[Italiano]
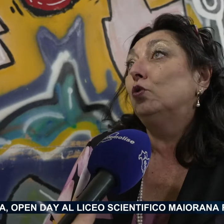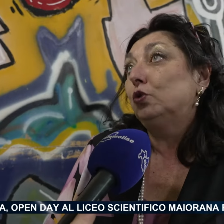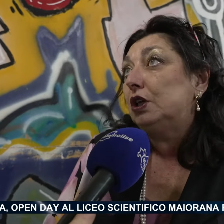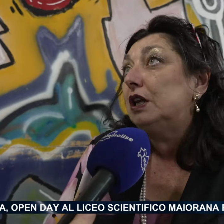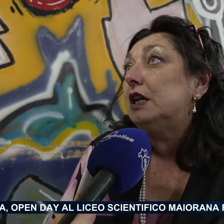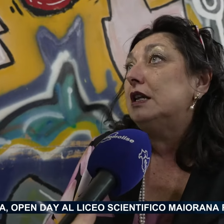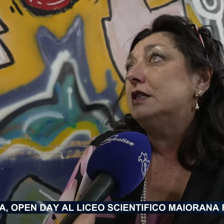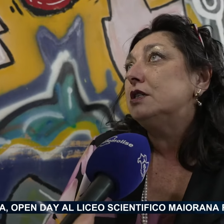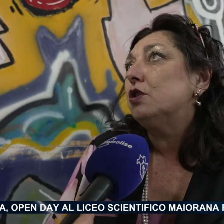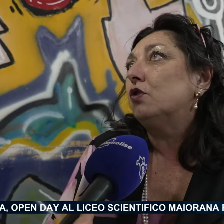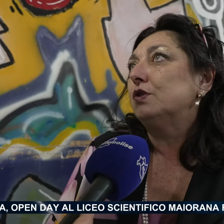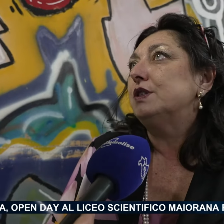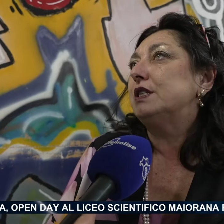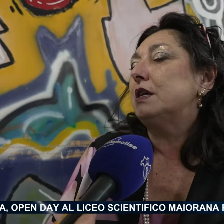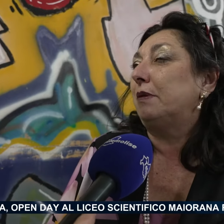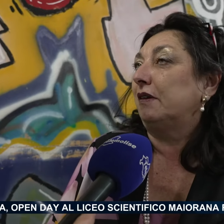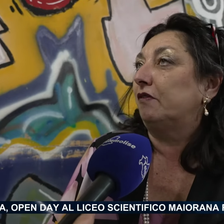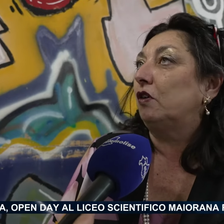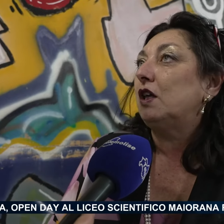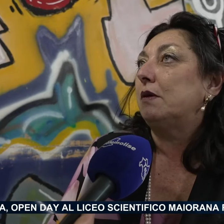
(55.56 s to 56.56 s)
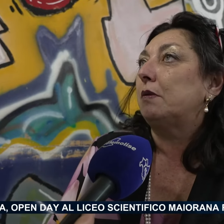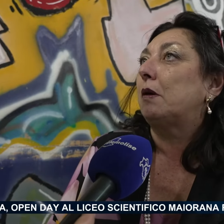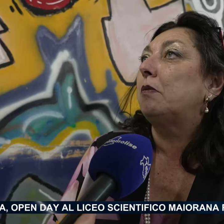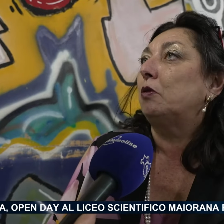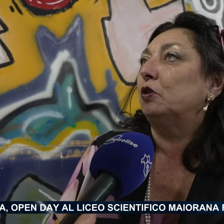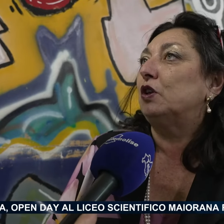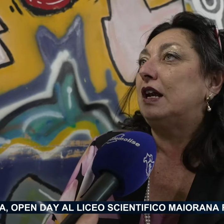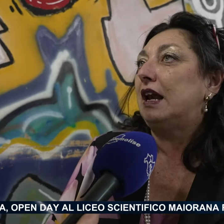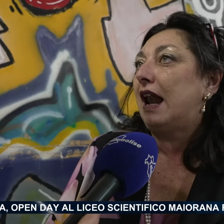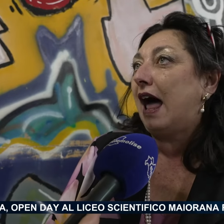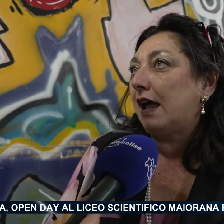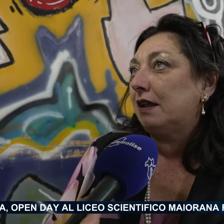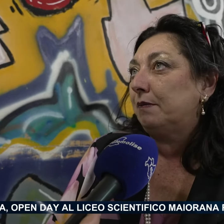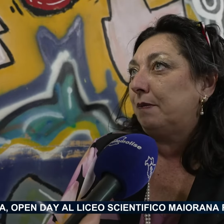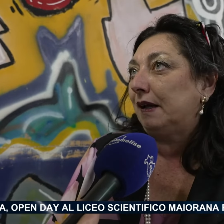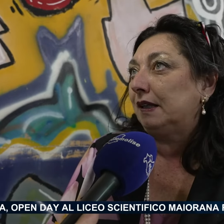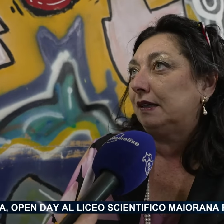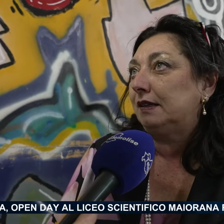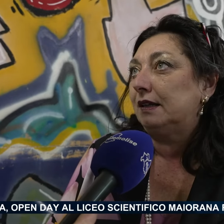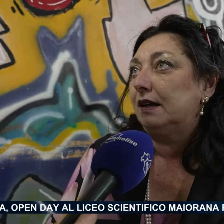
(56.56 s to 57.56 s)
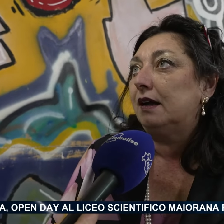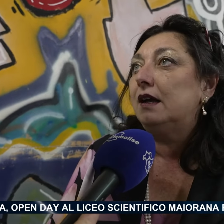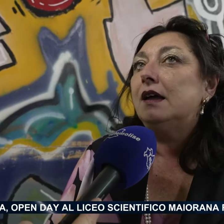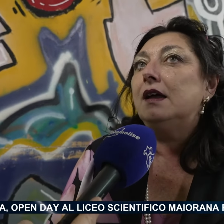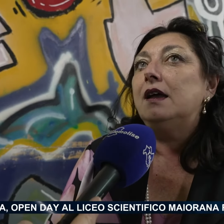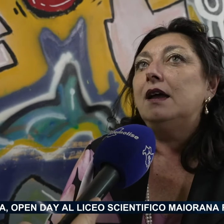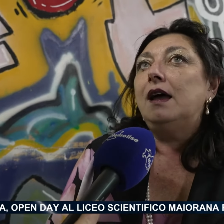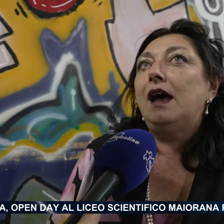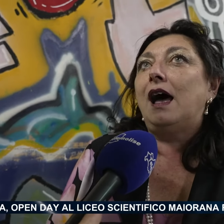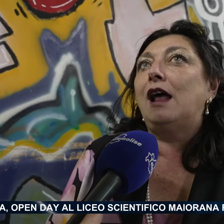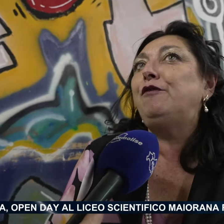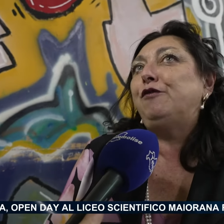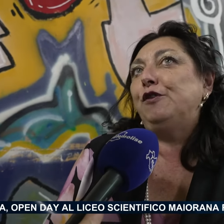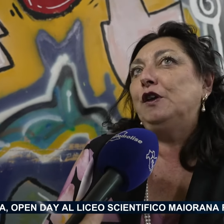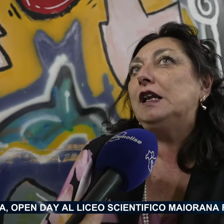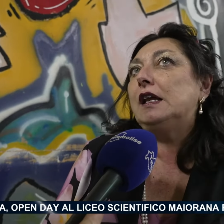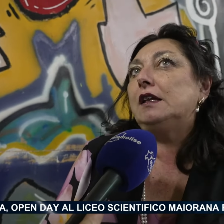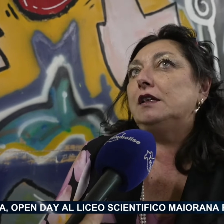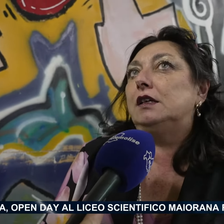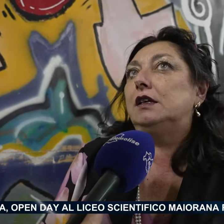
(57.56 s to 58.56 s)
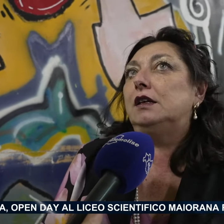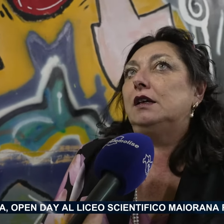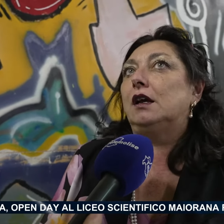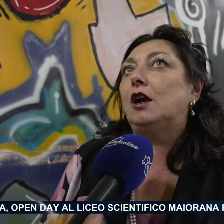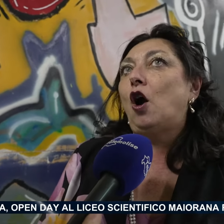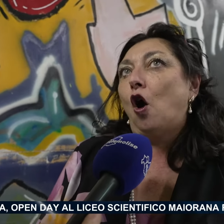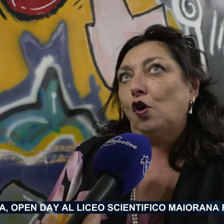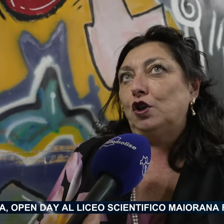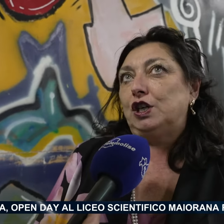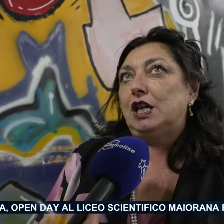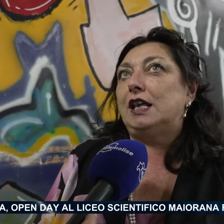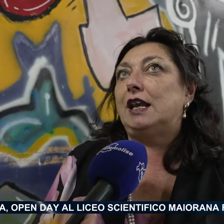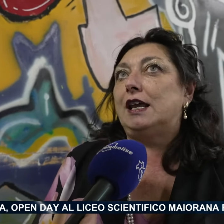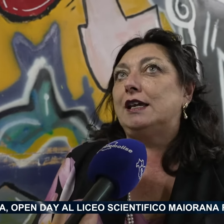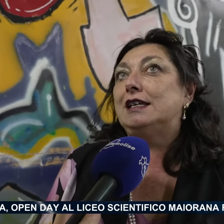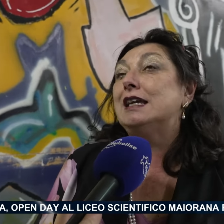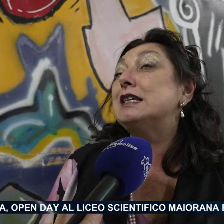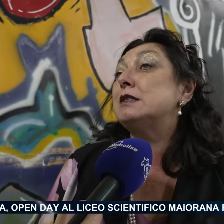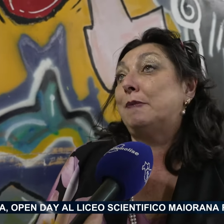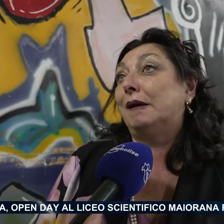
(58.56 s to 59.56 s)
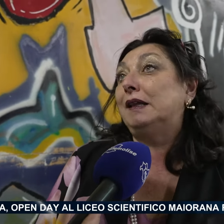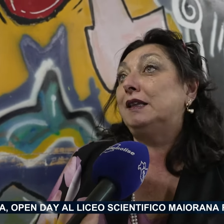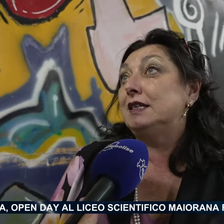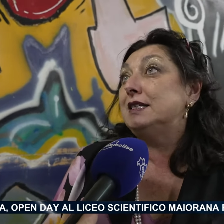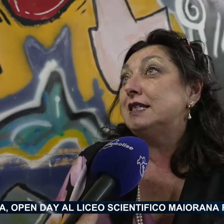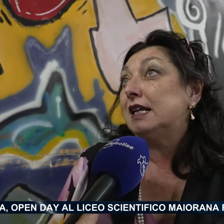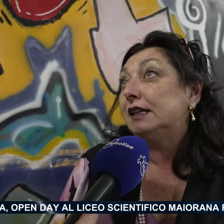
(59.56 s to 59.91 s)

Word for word: l'utilizzo consapevole proprio dell'iPad al fine di cogliere gli aspetti